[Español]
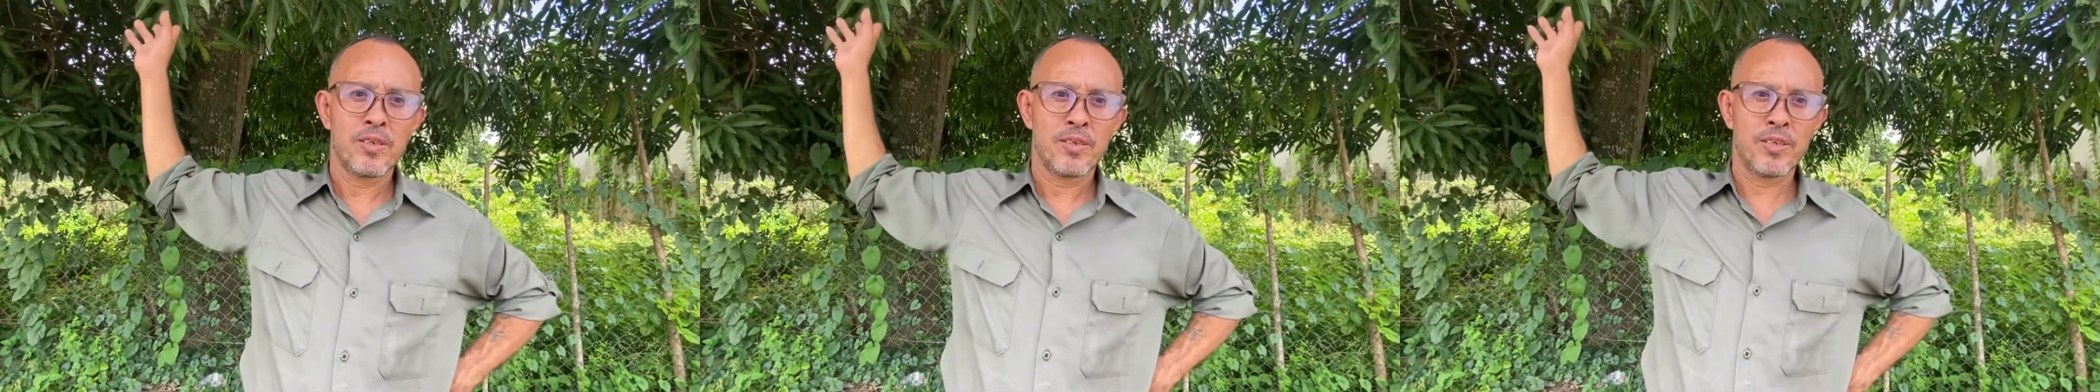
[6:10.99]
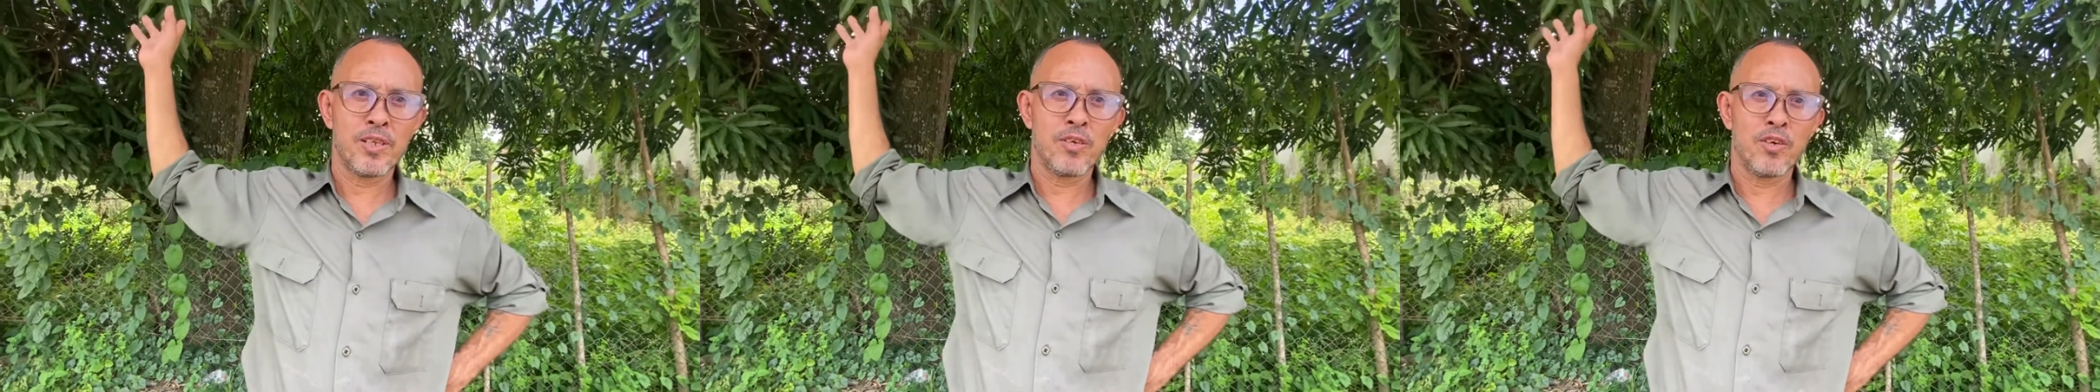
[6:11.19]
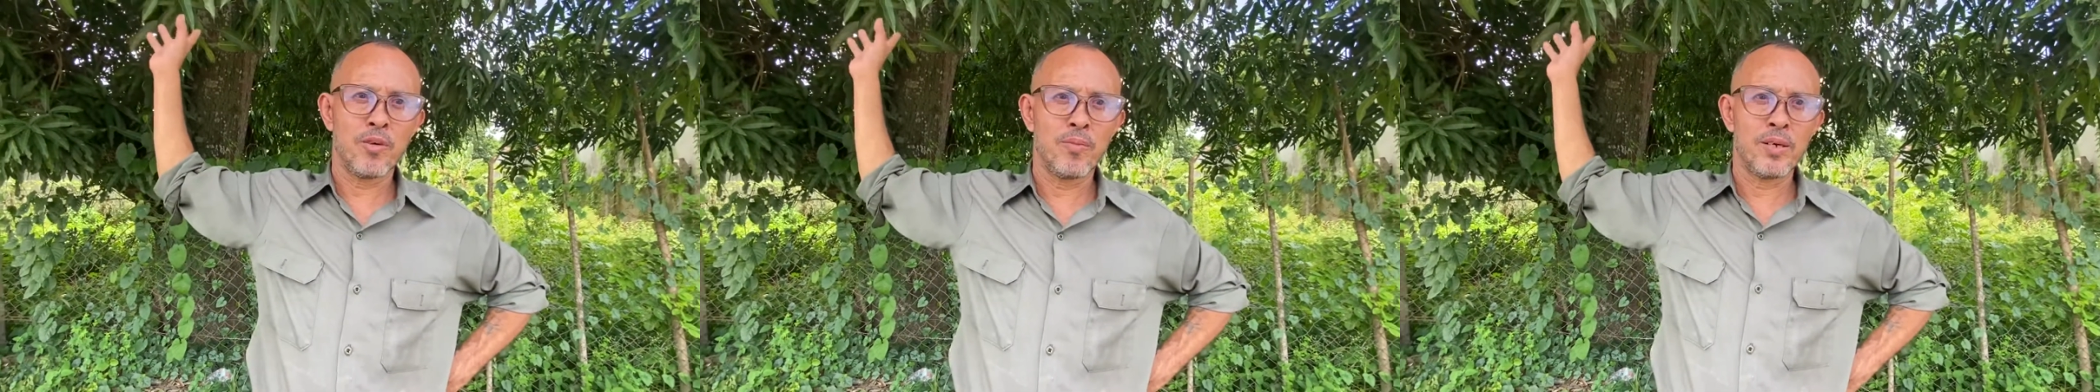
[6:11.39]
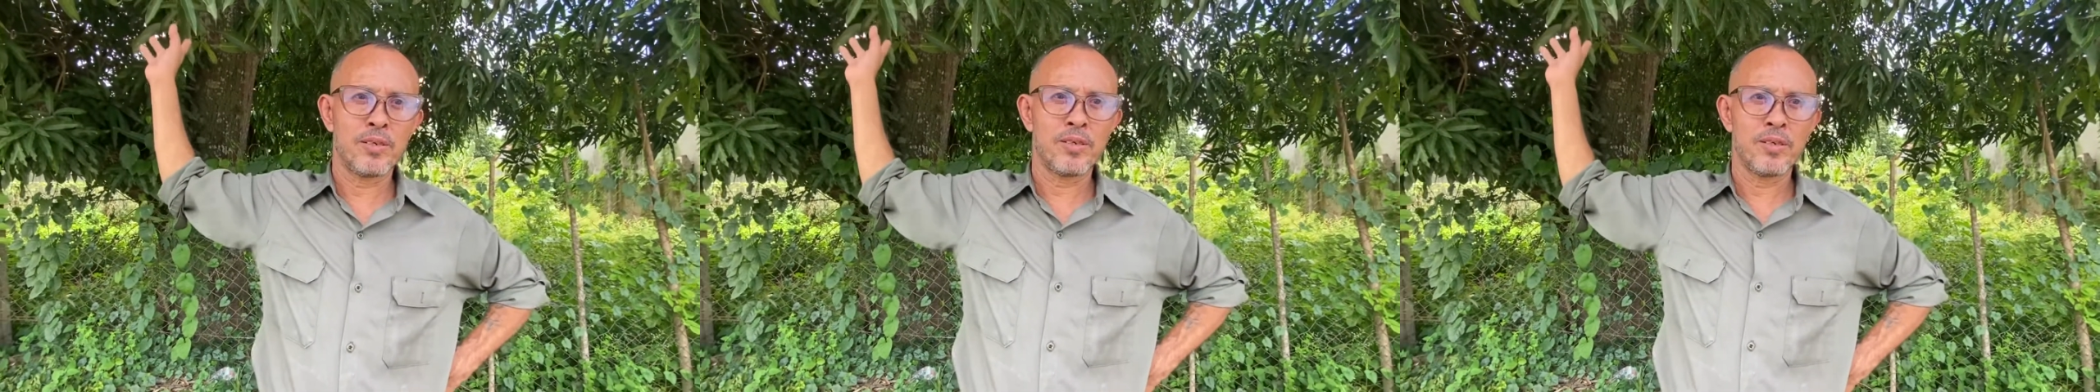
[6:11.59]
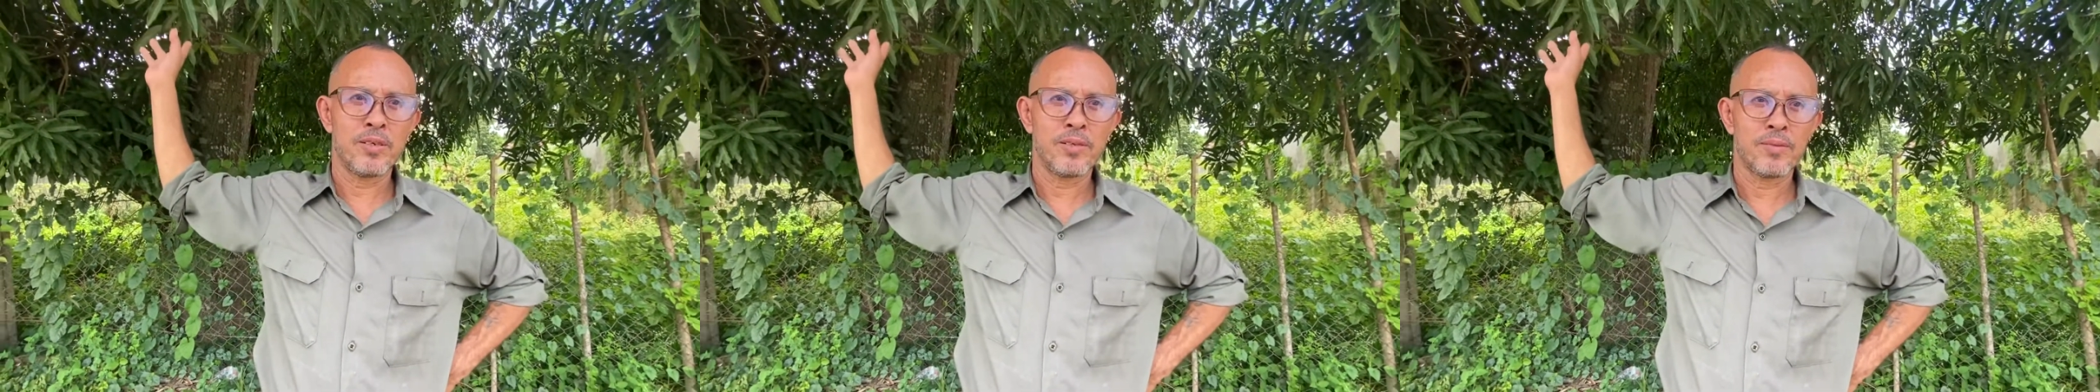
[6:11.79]
¿Y que
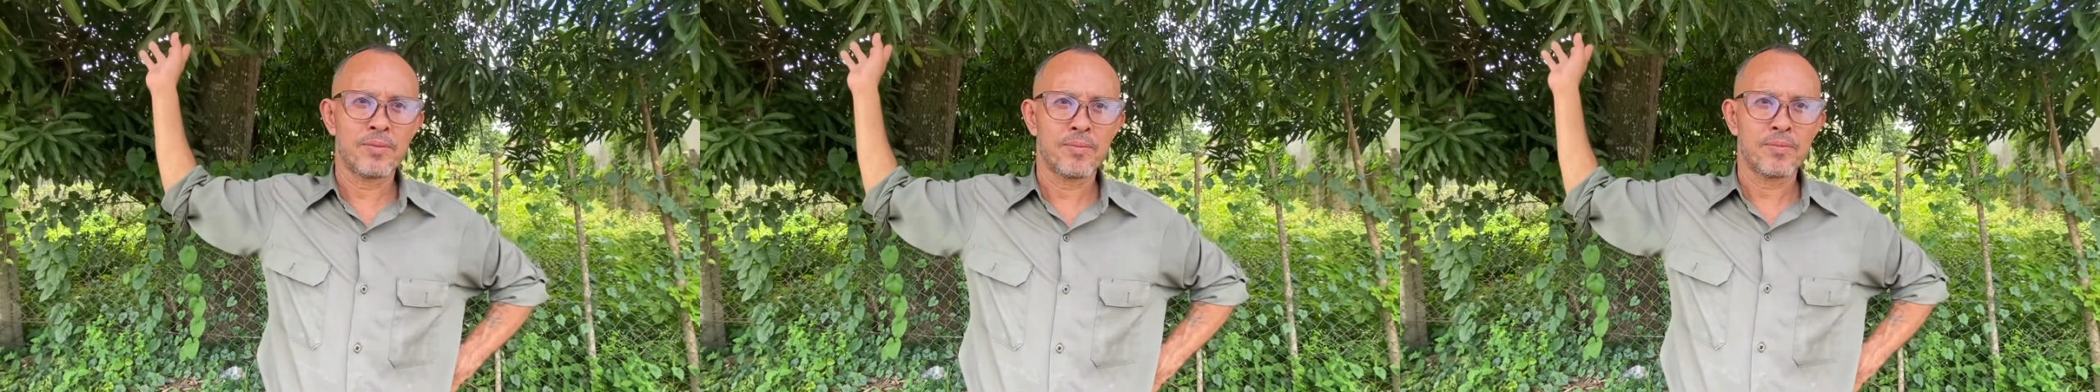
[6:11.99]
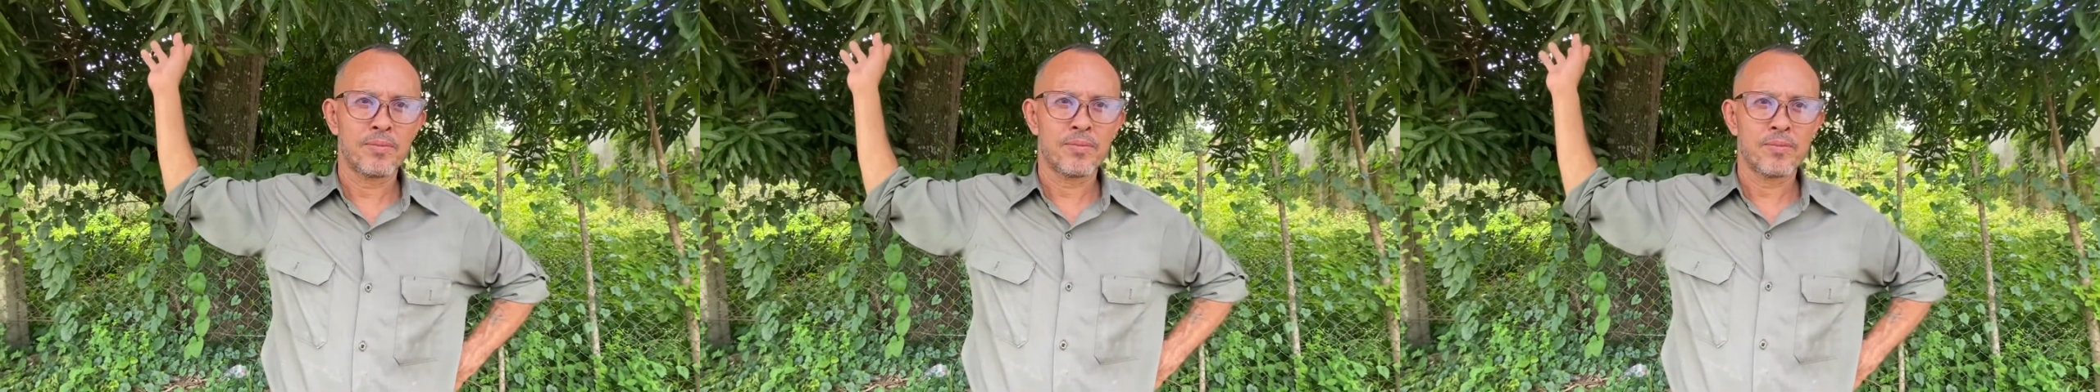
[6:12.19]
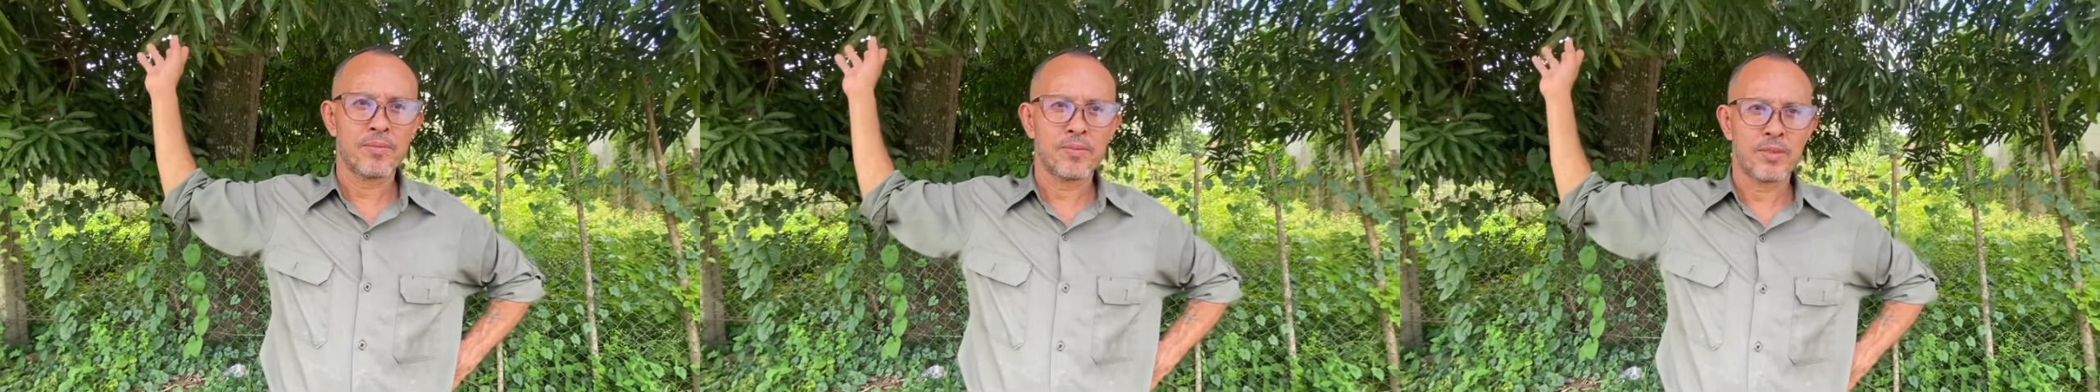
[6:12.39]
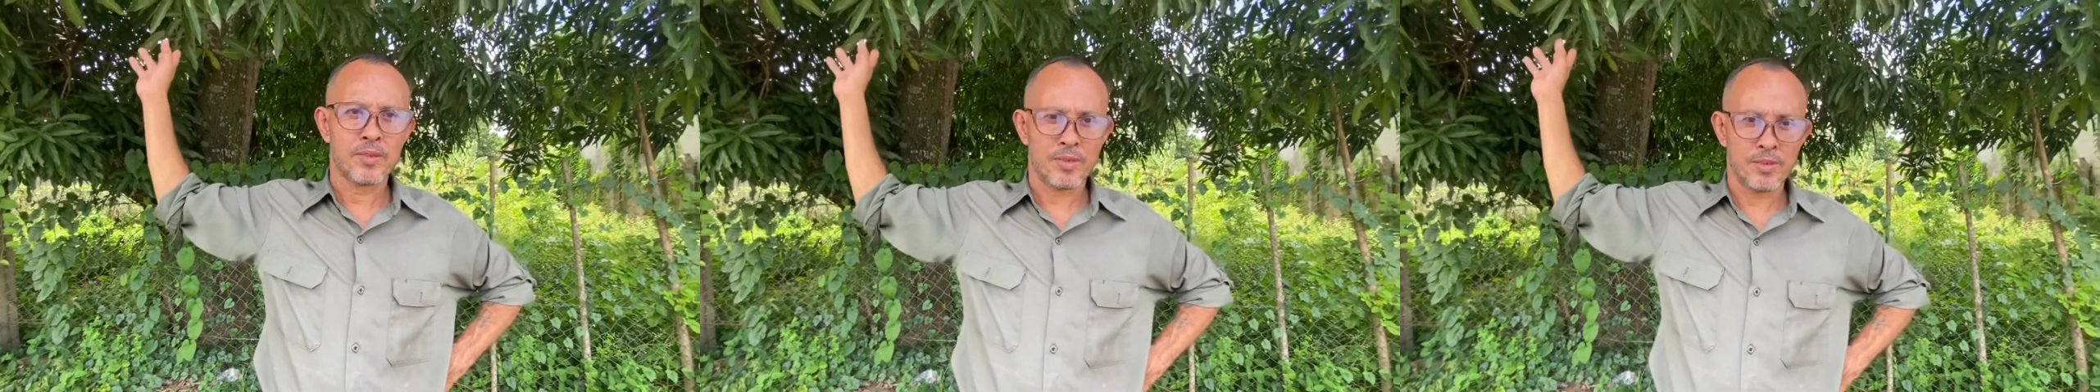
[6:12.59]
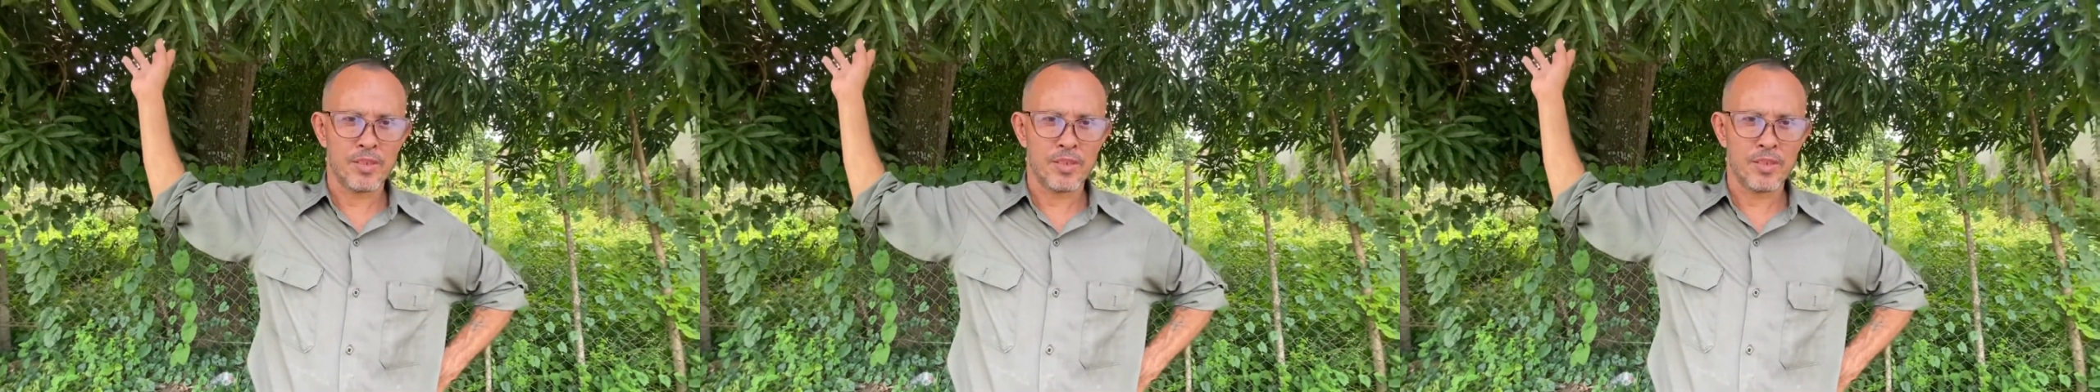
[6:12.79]
todavía está vigente eso ya?